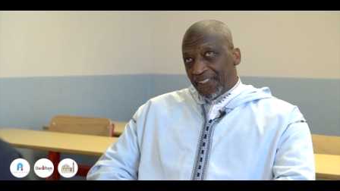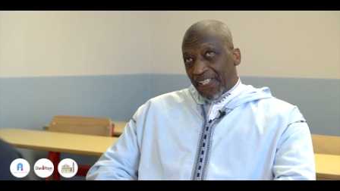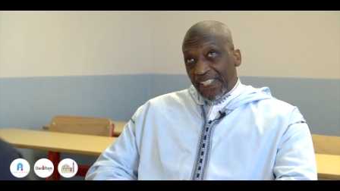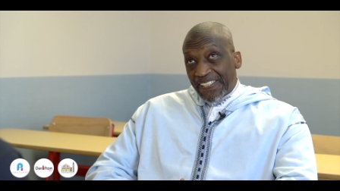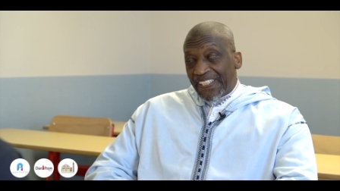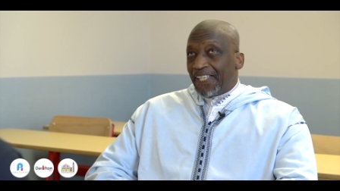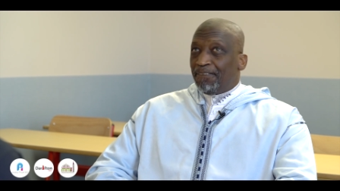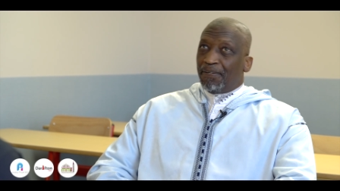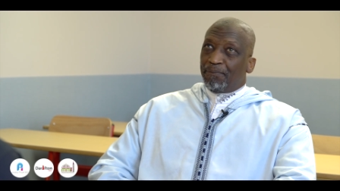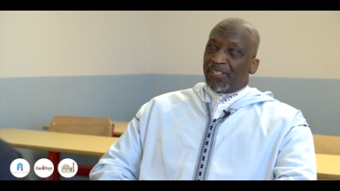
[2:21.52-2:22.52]
dans
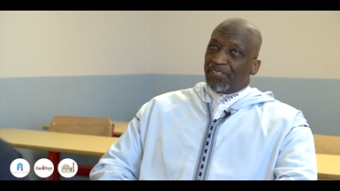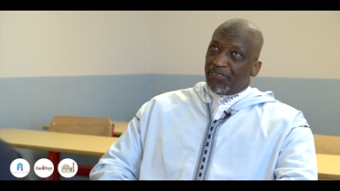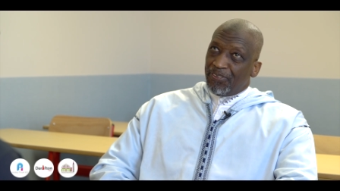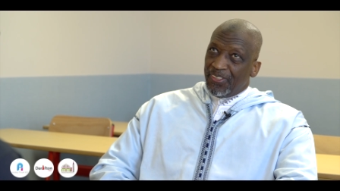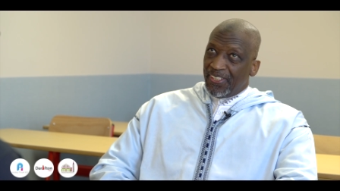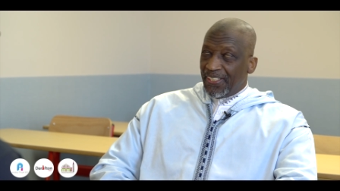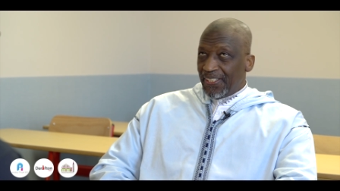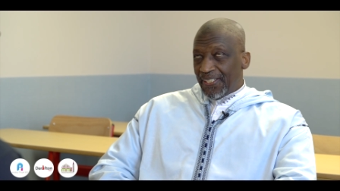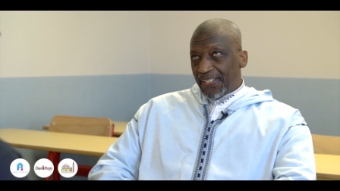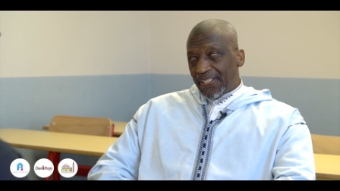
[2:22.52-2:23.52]
l'islam en particulier,
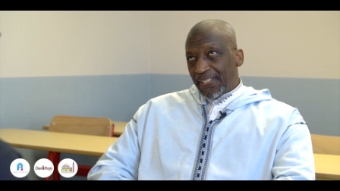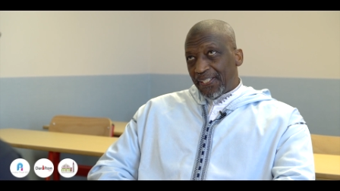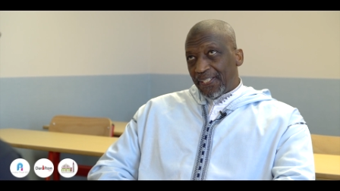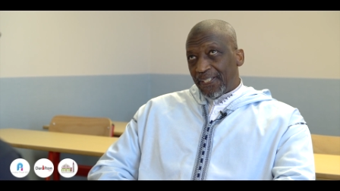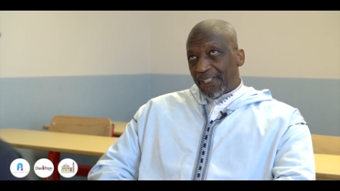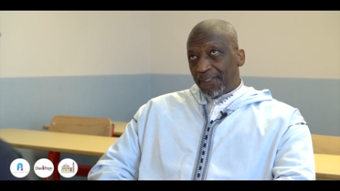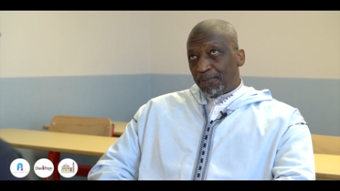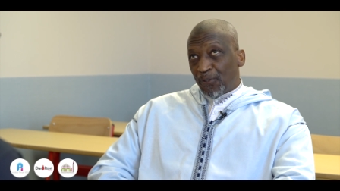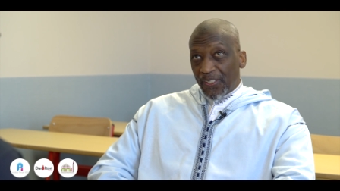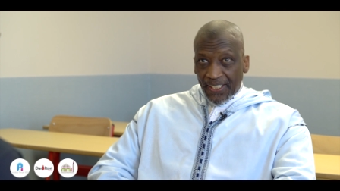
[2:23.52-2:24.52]
et
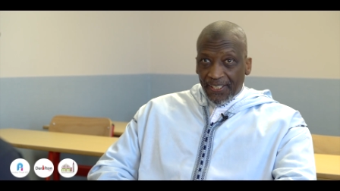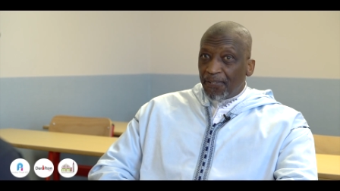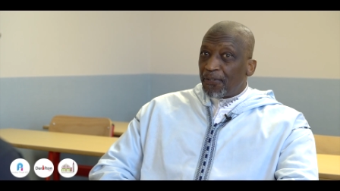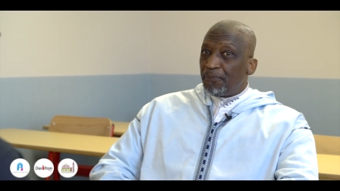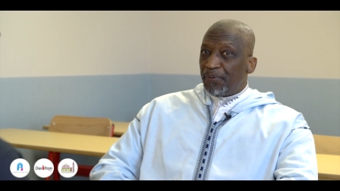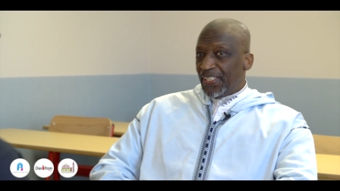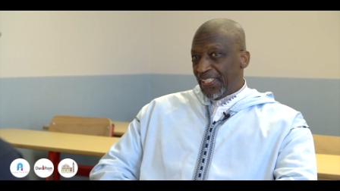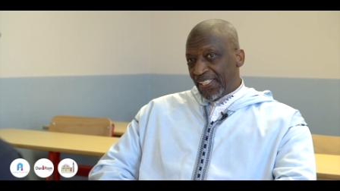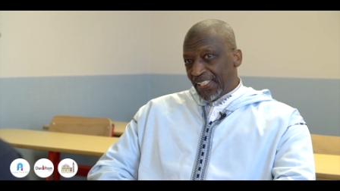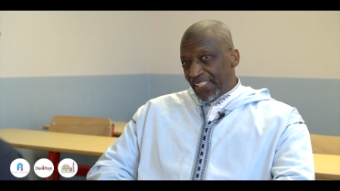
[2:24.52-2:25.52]
pour les gens qui l'ont compris,
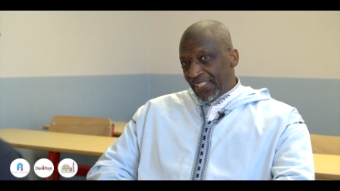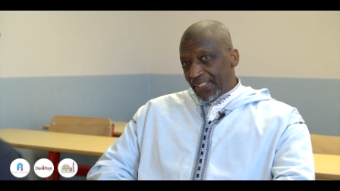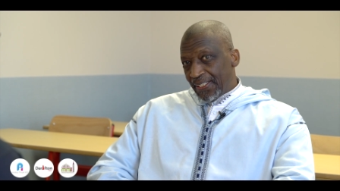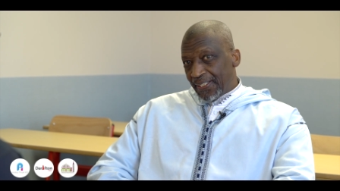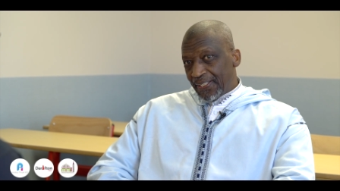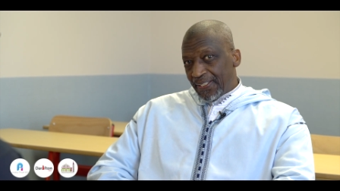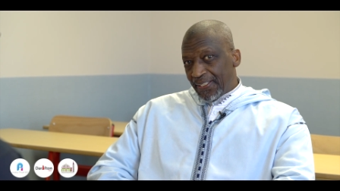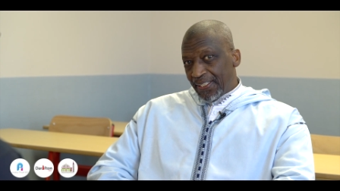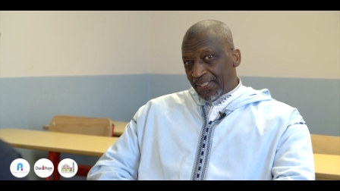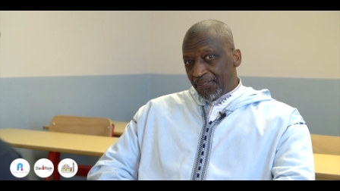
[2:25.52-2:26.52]

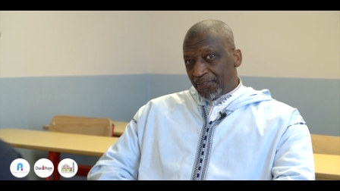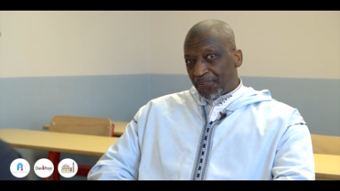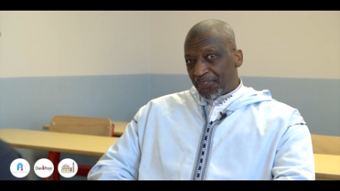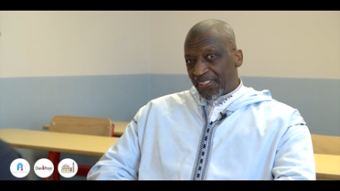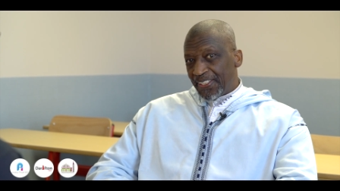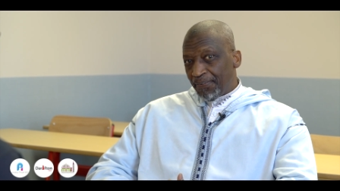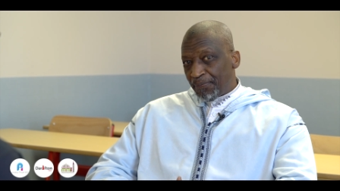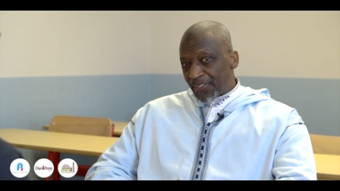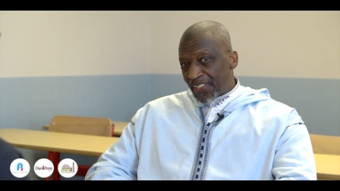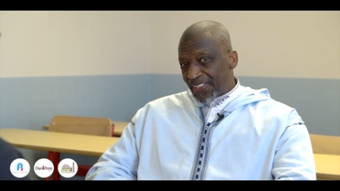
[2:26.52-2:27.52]
euh, est une chose aussi
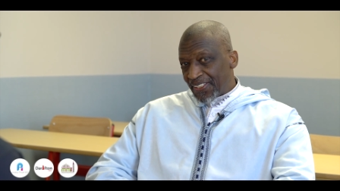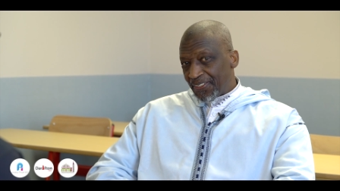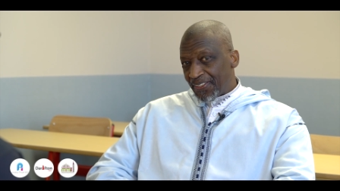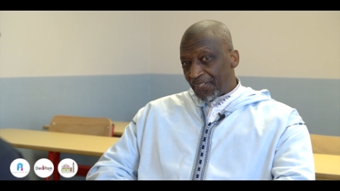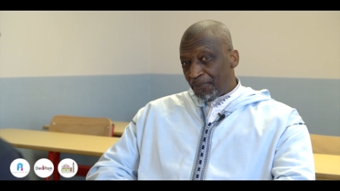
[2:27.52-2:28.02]
importante que c'est